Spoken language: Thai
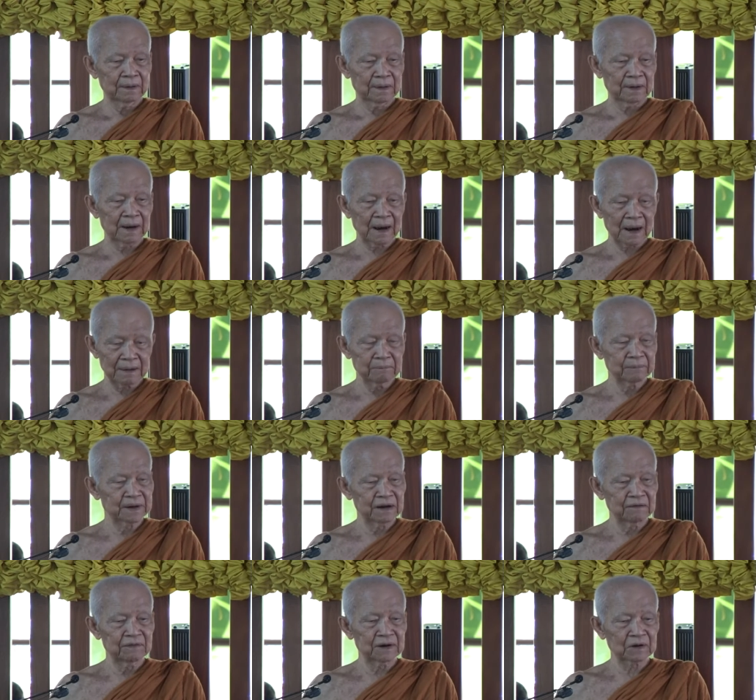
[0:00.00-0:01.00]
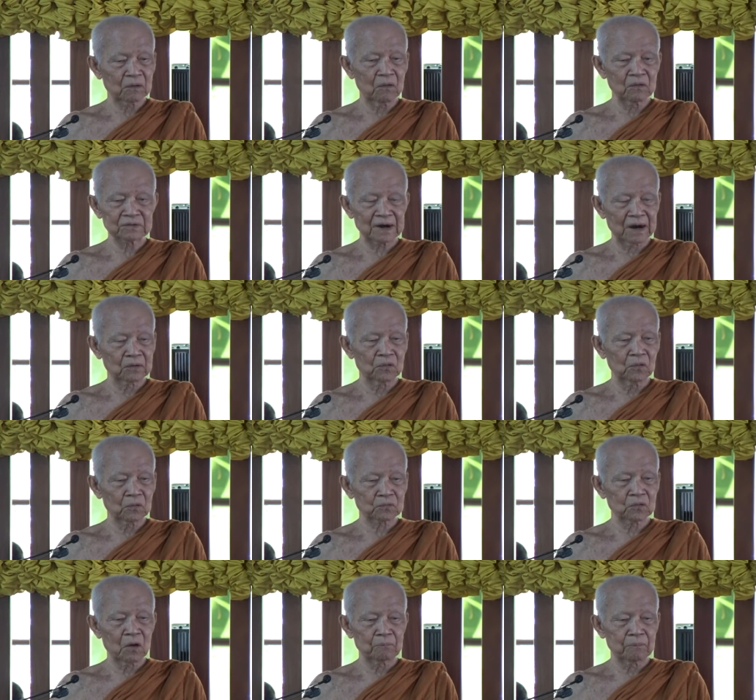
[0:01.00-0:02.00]
และให้ชีวิตของแต่โลก
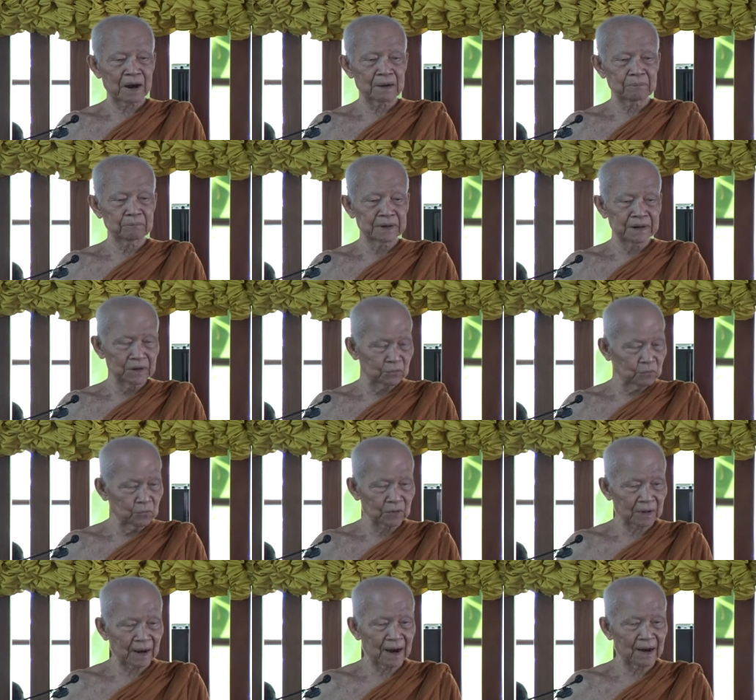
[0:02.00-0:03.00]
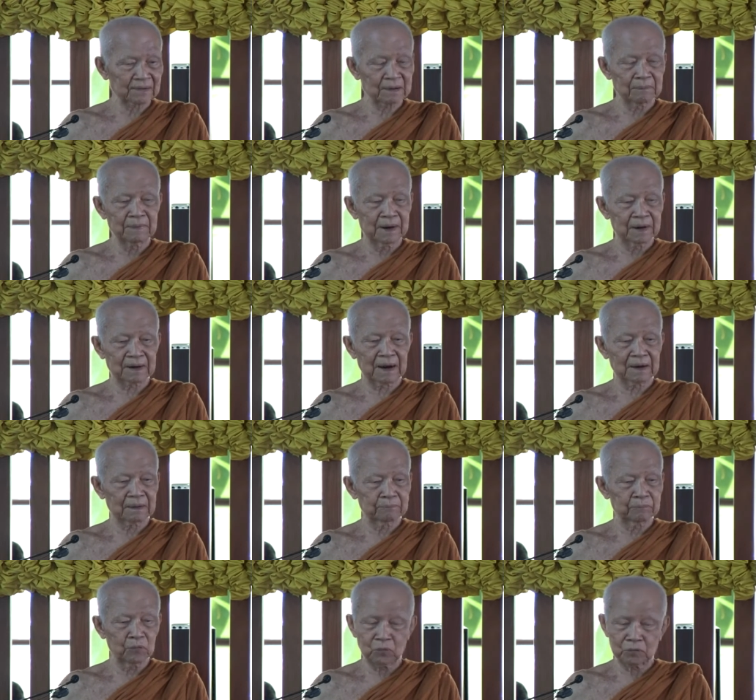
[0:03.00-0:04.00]
ทั่วไปมีคุณค่าเสมอกัน
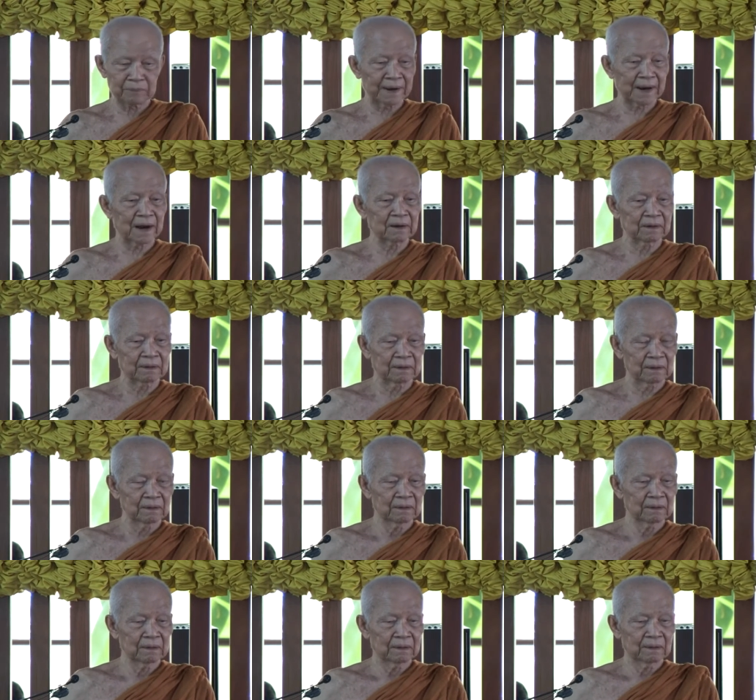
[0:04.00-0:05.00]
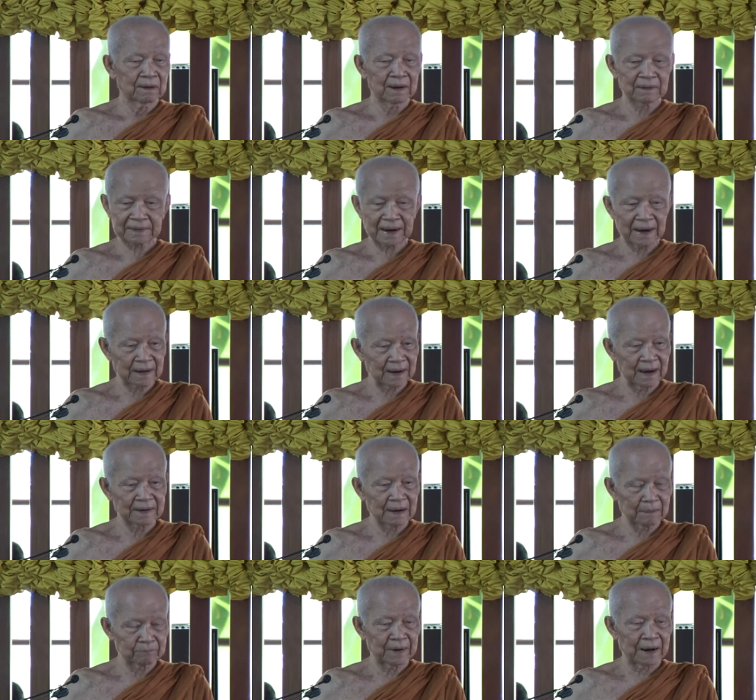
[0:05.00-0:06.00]
พูดมาได้หรือแล้วแก้ไข
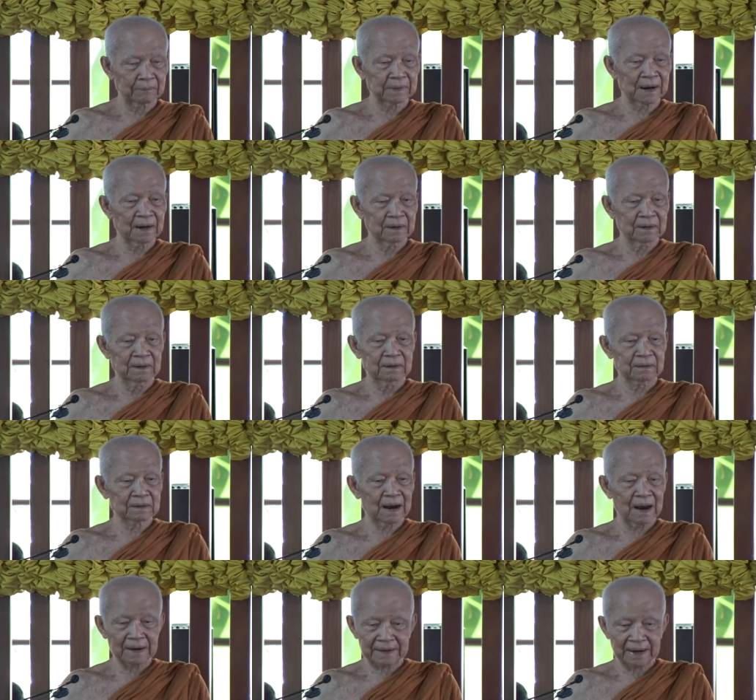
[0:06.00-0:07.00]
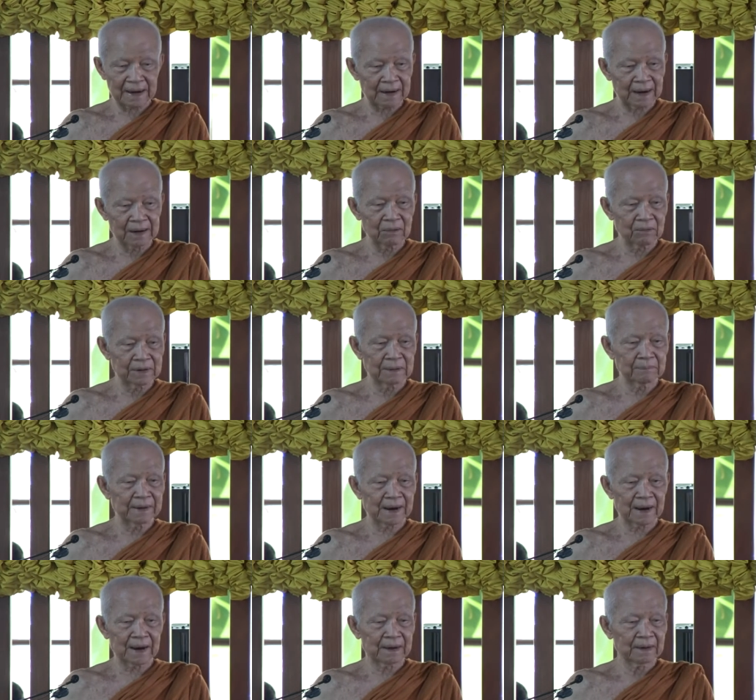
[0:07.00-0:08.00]
ดัดแปลงไม่ได้หรือถ้าแก้ไขอย่านี้
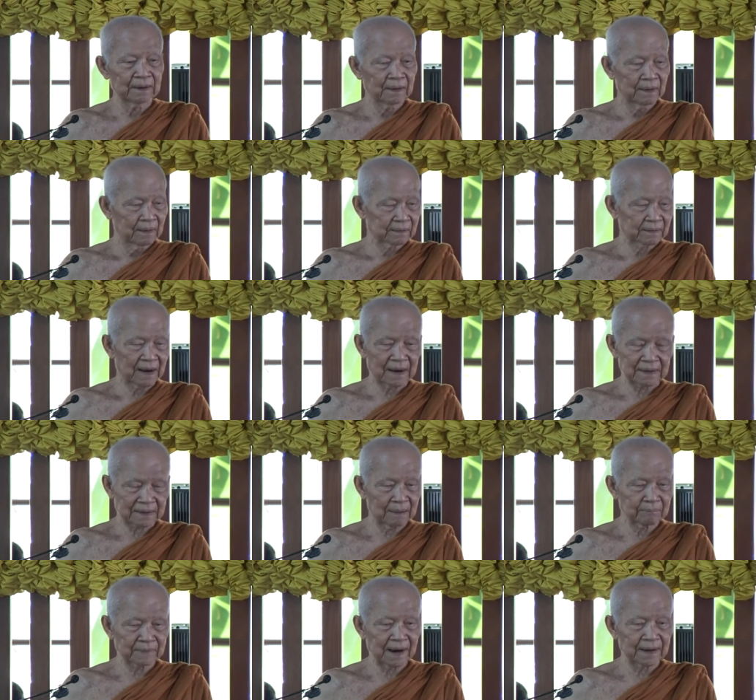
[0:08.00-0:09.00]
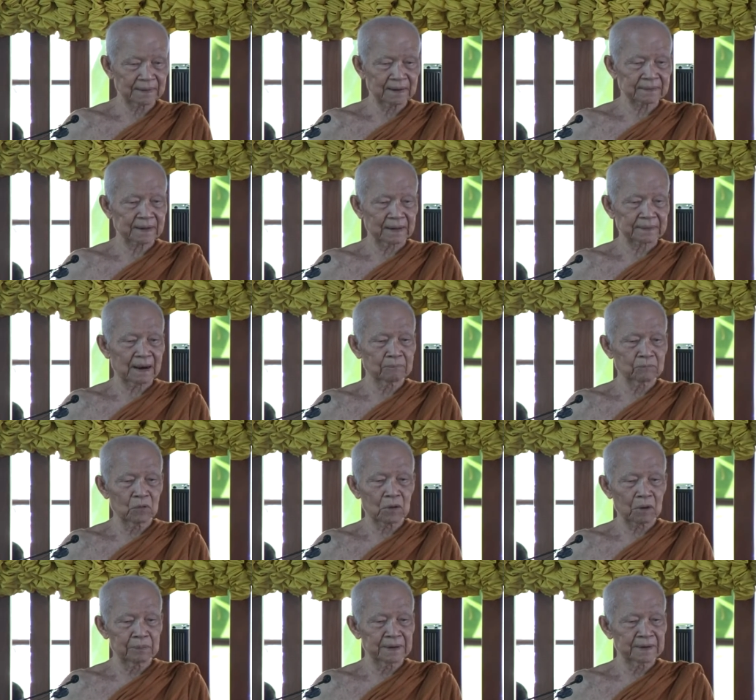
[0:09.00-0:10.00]
ไม่ได้จะทำได้ตั้งแต่ทำโล
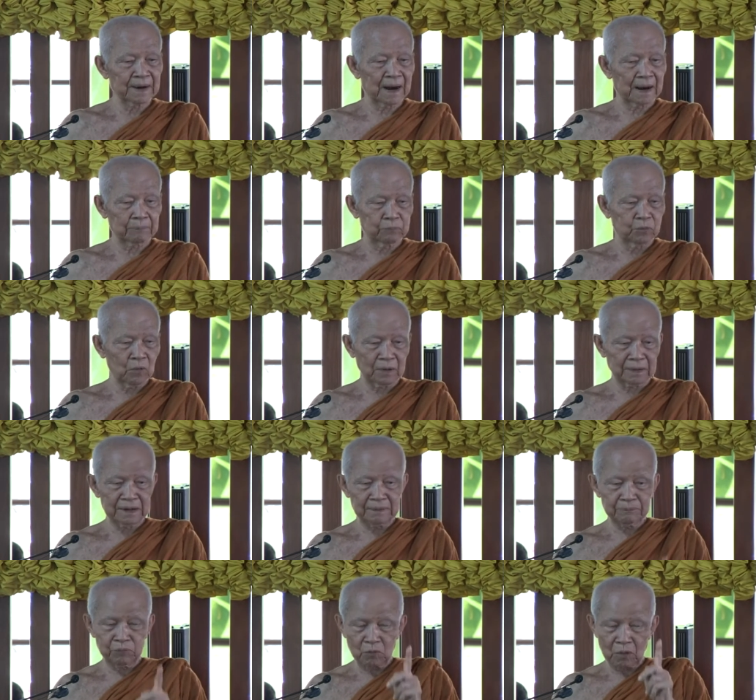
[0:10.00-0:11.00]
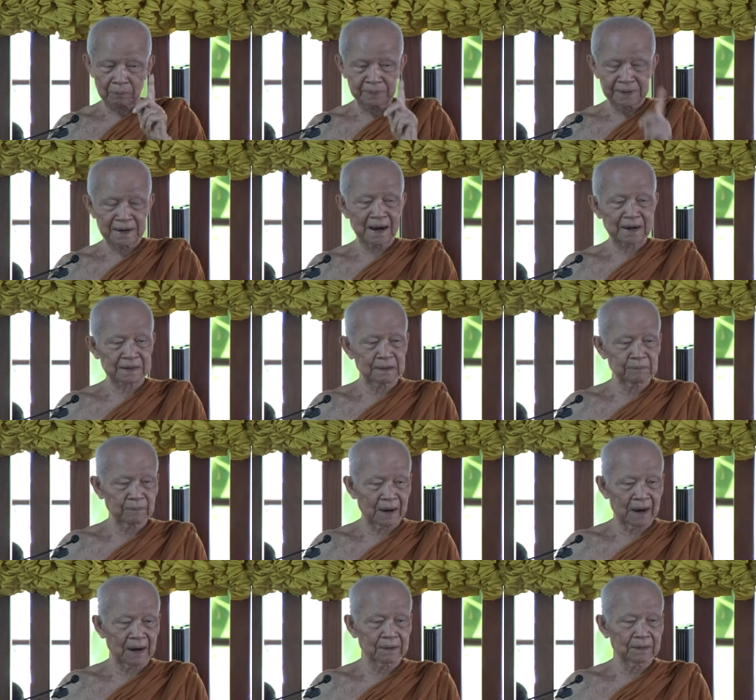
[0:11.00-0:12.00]
กพินาศพวกนี้พวกพินาศที่
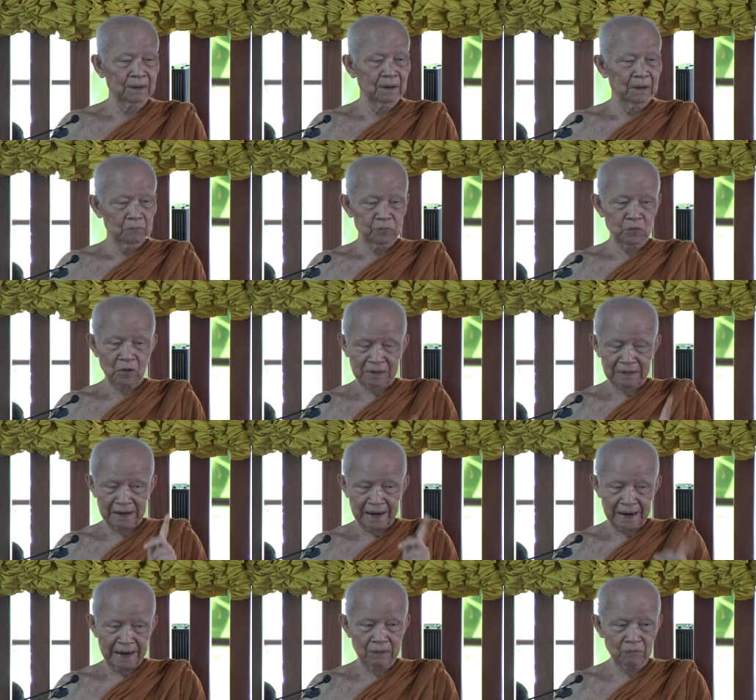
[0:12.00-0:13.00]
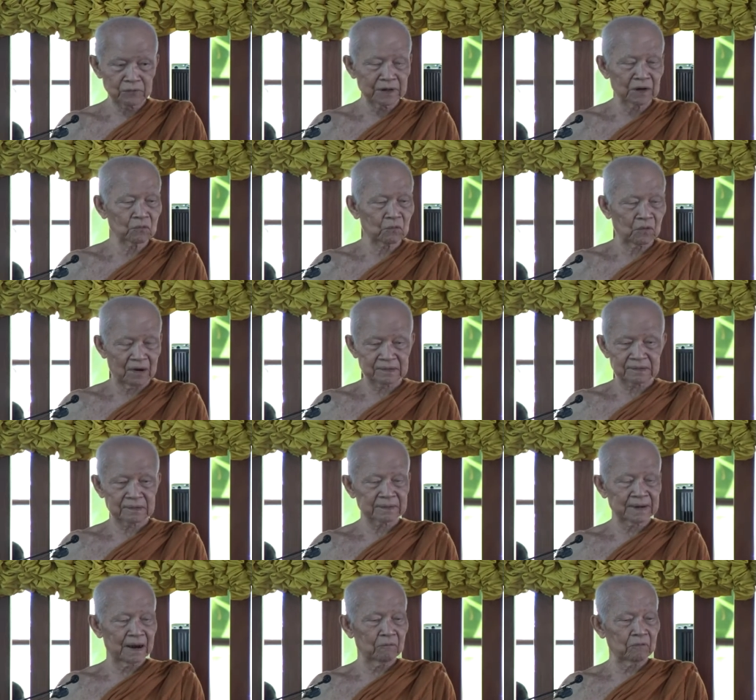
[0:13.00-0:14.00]
หาย พวกเลวยิ่งกว่า
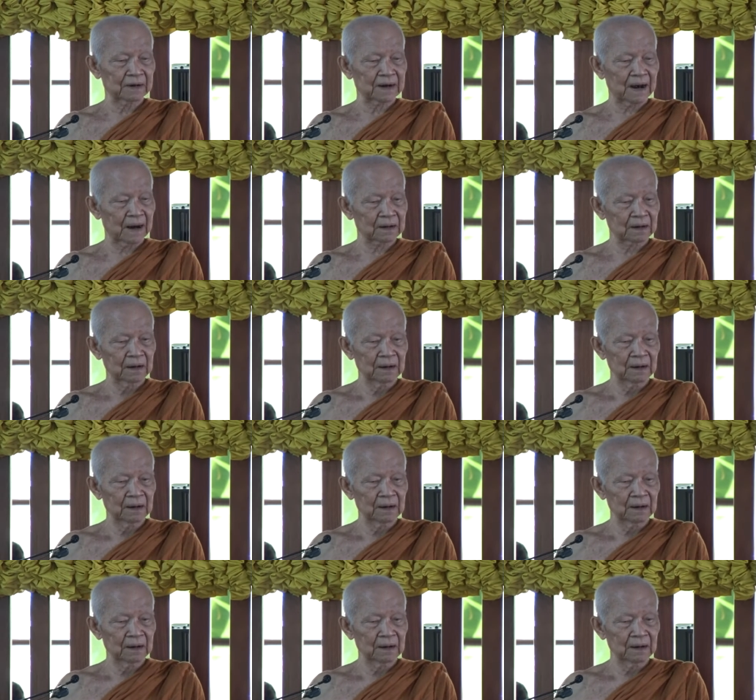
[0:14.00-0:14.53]
เทวทัต